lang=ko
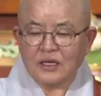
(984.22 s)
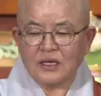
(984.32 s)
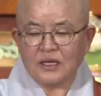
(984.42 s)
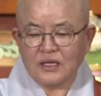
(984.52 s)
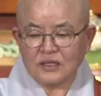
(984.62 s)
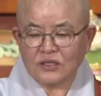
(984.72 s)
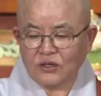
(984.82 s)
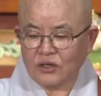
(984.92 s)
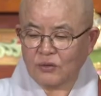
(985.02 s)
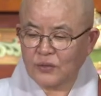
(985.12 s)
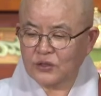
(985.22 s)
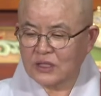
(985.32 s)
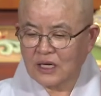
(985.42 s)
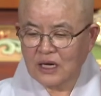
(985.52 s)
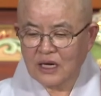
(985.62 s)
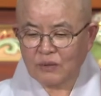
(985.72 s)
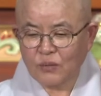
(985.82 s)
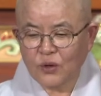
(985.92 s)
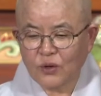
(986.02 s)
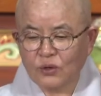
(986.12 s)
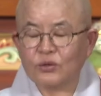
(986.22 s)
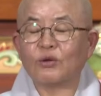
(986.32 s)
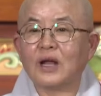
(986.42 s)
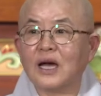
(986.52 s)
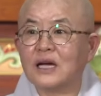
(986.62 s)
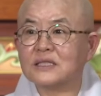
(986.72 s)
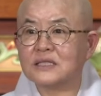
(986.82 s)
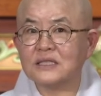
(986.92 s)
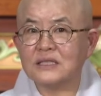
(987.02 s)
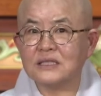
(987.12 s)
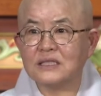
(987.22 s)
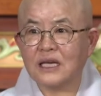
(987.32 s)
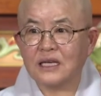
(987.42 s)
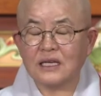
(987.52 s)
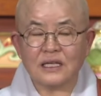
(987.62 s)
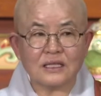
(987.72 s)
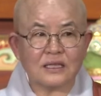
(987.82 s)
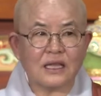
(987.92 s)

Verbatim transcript: 에, 예, 저희 어머니가 뭐 돌아가시게